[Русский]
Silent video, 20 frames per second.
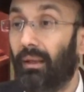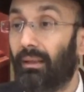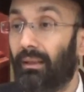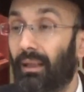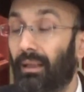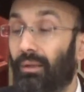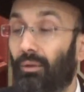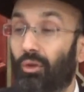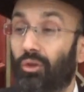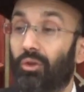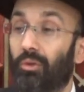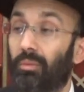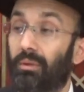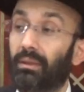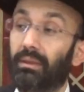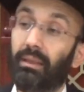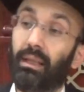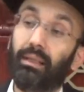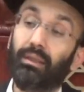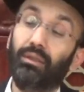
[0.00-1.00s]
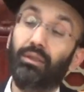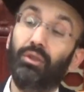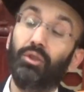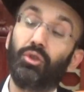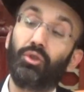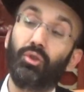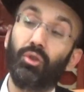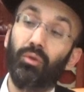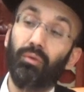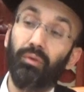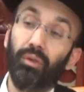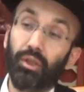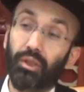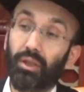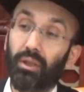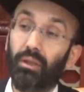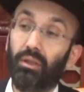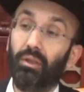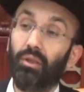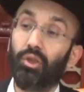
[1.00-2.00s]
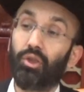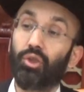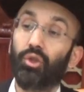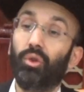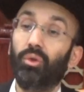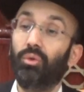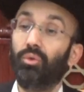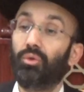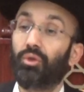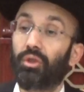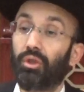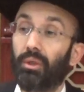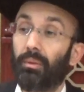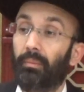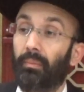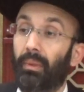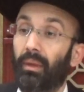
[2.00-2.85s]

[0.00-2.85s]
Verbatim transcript: для того, чтобы стать еще выше и еще лучше –